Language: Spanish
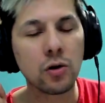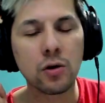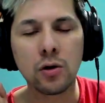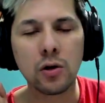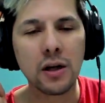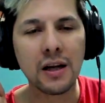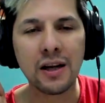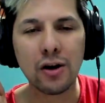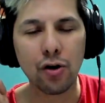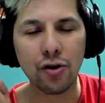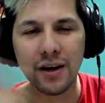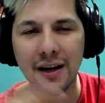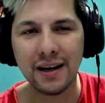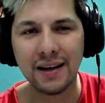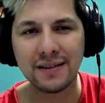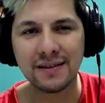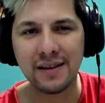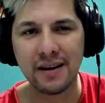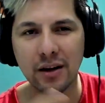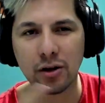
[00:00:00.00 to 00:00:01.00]
Y lo dije
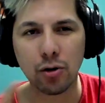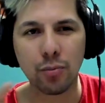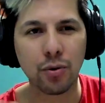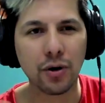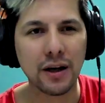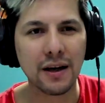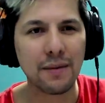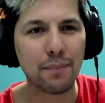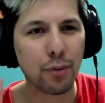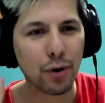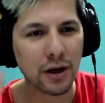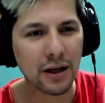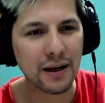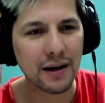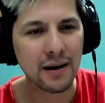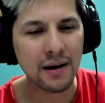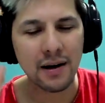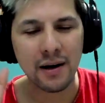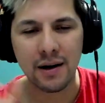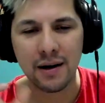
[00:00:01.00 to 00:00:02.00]
hace rato porque, porque
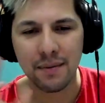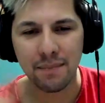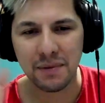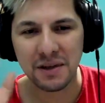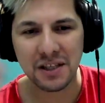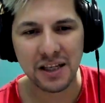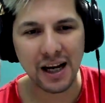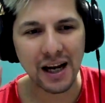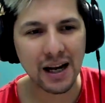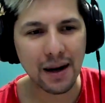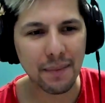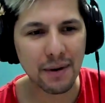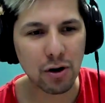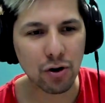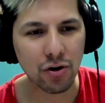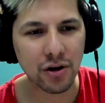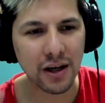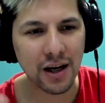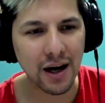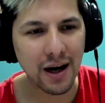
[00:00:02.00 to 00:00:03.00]
me llega la
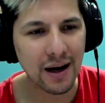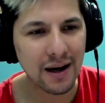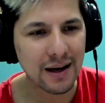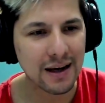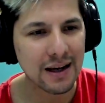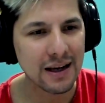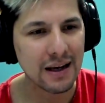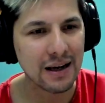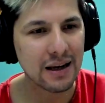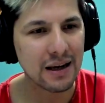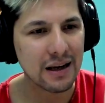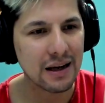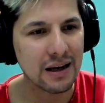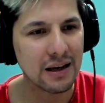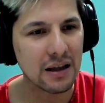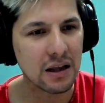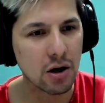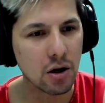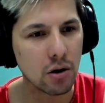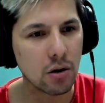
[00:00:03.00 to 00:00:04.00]
melodía y
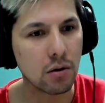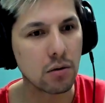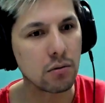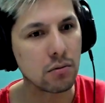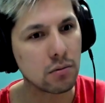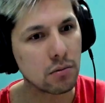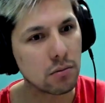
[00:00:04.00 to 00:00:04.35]
digo,